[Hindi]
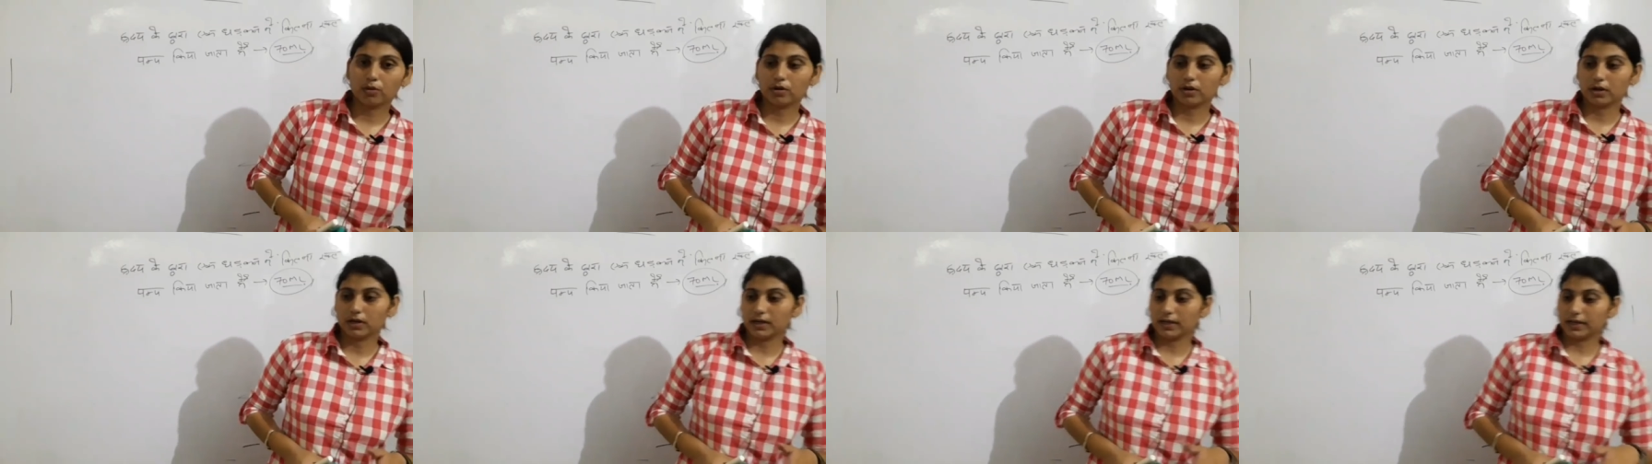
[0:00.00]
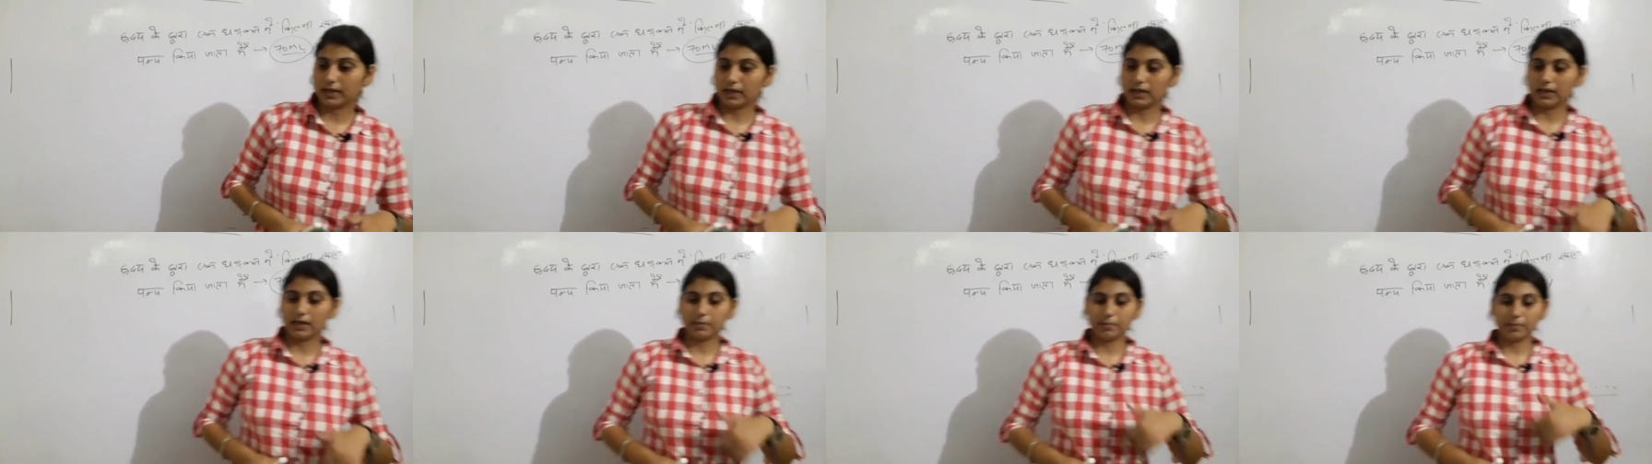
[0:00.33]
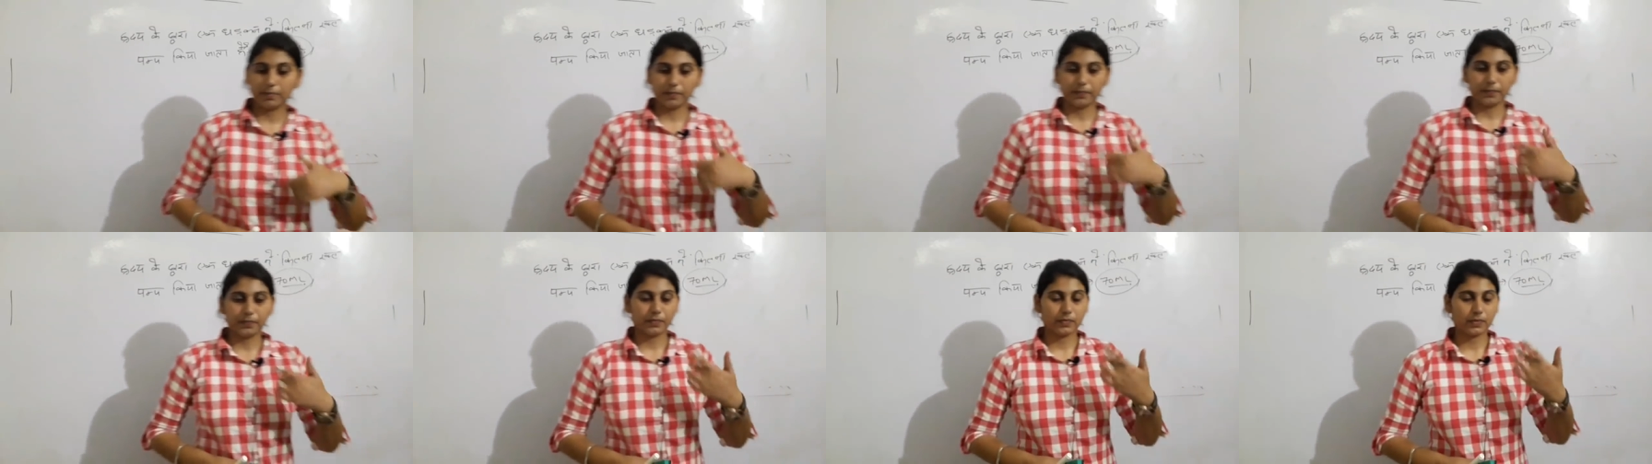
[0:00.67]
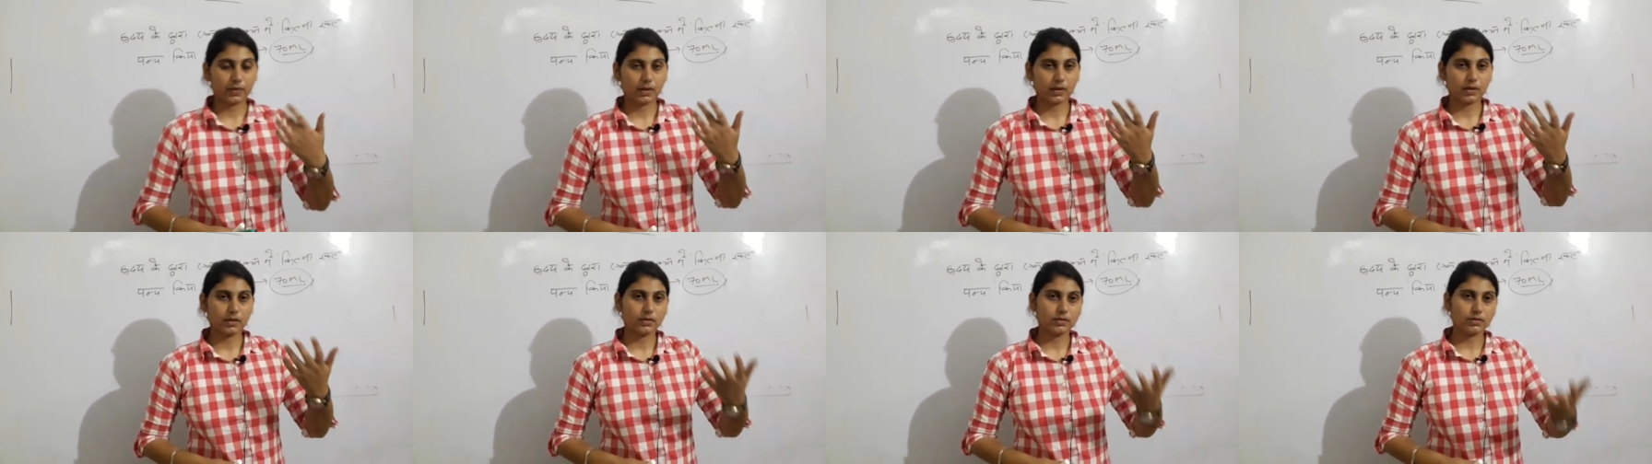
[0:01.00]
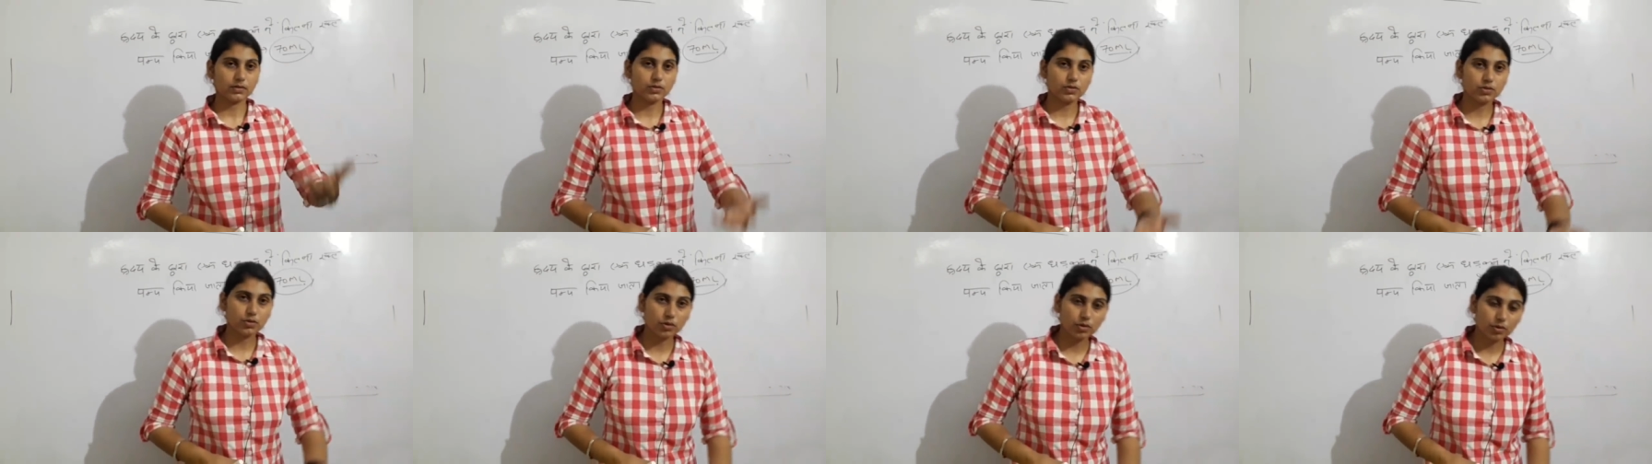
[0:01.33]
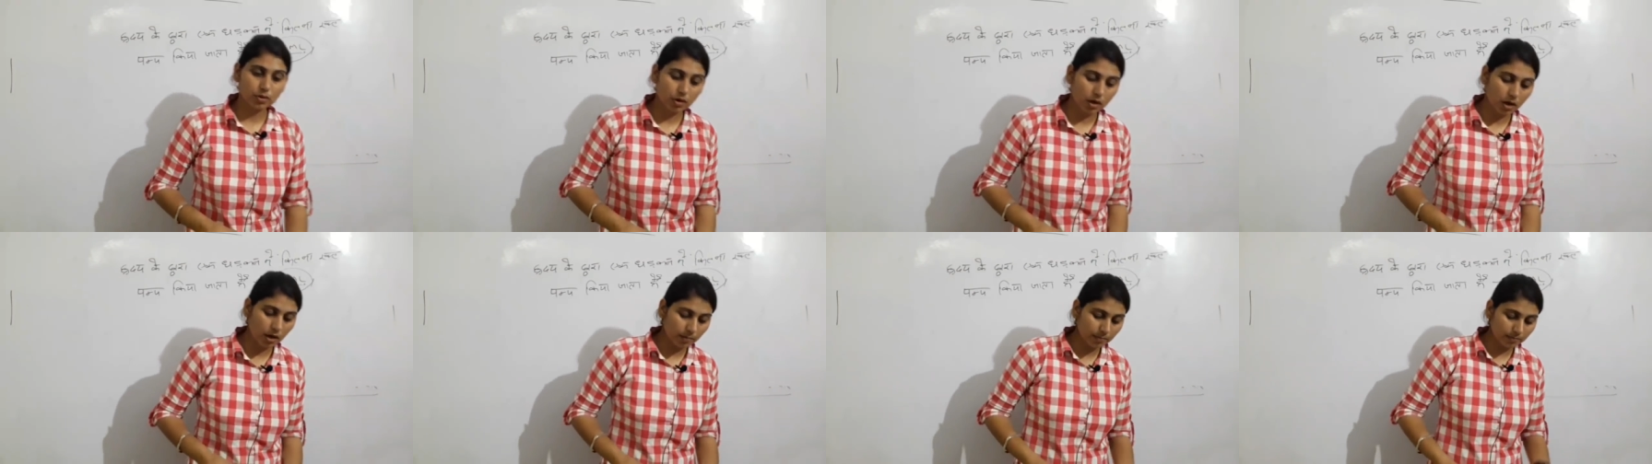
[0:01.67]
करने के लिए जो
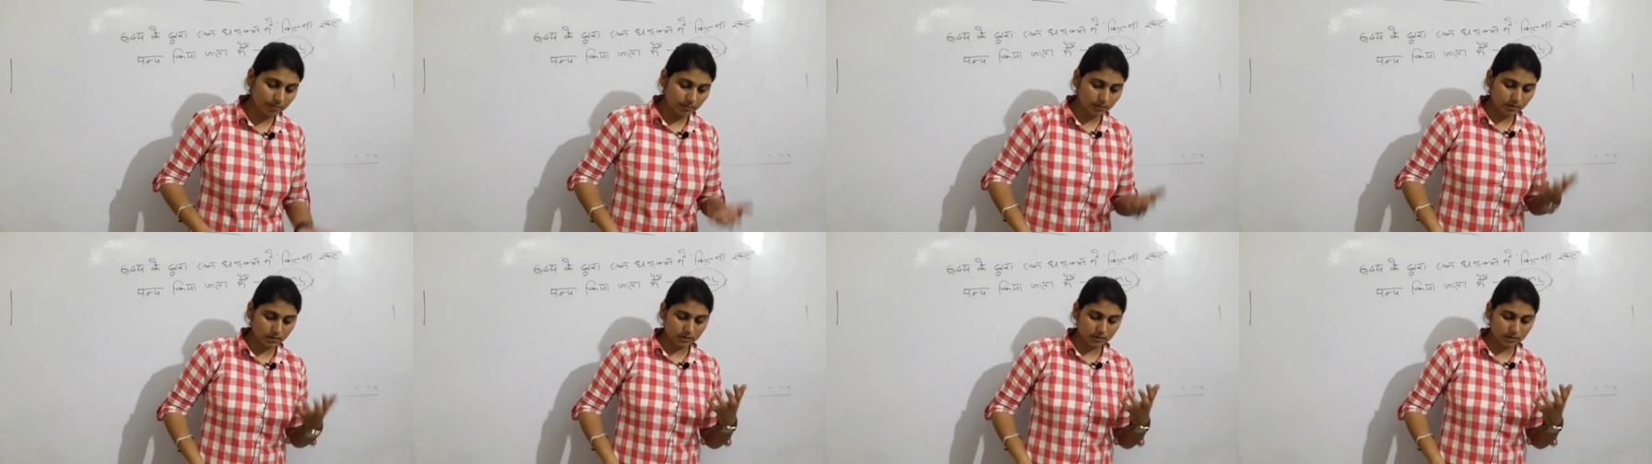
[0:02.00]
हम